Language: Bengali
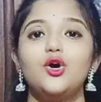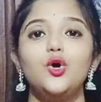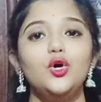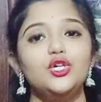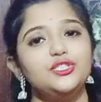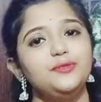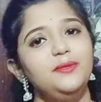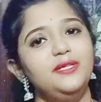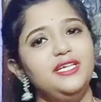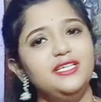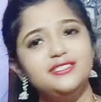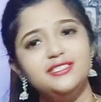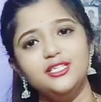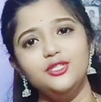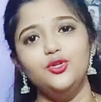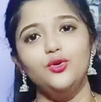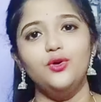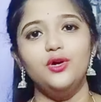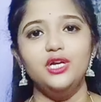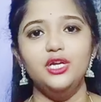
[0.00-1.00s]
কসমেটিক্সের
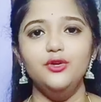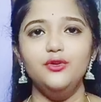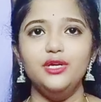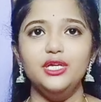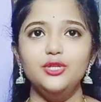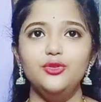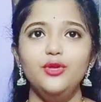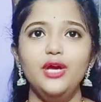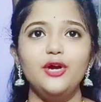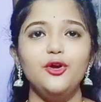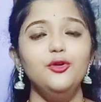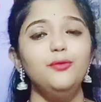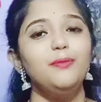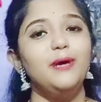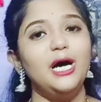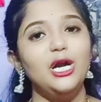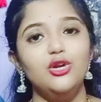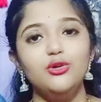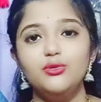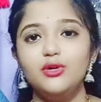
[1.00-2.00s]
দোকানেও কিন্তু এখন
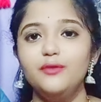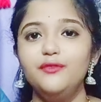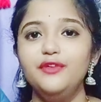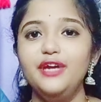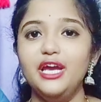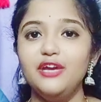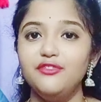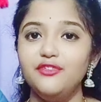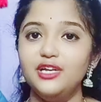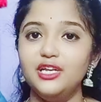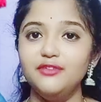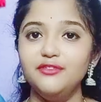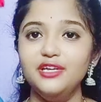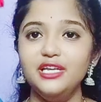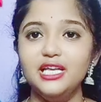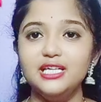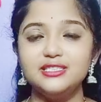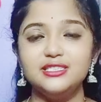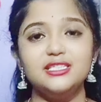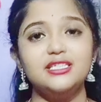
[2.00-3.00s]
ভালোভাবে অ্যাভেলেবেল
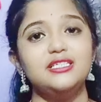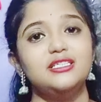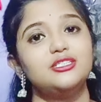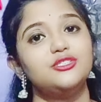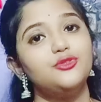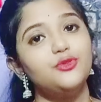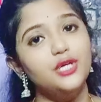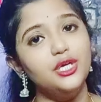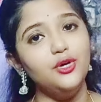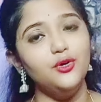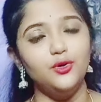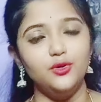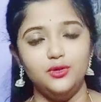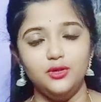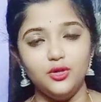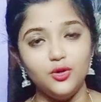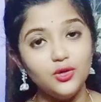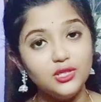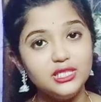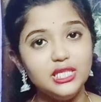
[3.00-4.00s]
আছে কস্তুরি
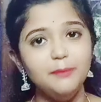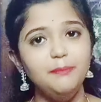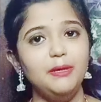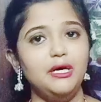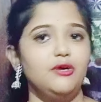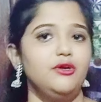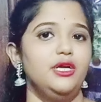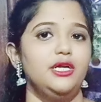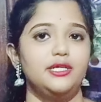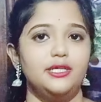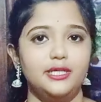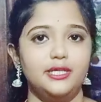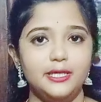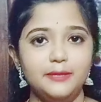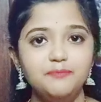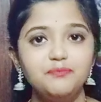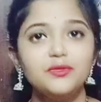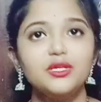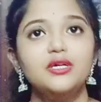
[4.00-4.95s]
হলদি পাউডারটা